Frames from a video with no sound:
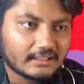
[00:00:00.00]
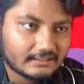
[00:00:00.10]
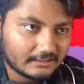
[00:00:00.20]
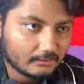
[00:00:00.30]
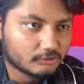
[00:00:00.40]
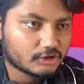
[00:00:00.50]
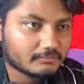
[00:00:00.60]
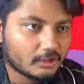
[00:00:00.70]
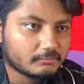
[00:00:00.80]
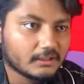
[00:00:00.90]
তারা অবশ্যই
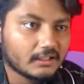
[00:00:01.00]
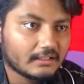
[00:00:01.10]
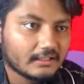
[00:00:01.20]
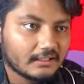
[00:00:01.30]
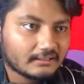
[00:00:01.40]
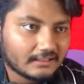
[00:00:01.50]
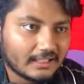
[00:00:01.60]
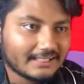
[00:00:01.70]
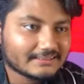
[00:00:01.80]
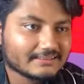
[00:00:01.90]
ভালো প্লেয়ার
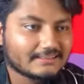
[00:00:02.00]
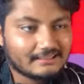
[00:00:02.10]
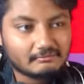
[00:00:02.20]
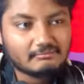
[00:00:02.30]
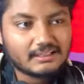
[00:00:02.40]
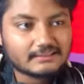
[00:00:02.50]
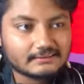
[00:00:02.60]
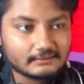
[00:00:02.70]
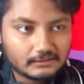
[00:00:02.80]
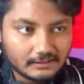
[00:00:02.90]
তারা আসতেছে আমি
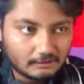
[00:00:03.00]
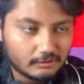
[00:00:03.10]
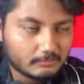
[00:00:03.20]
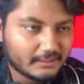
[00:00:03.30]
মারতেছি কারণ আমার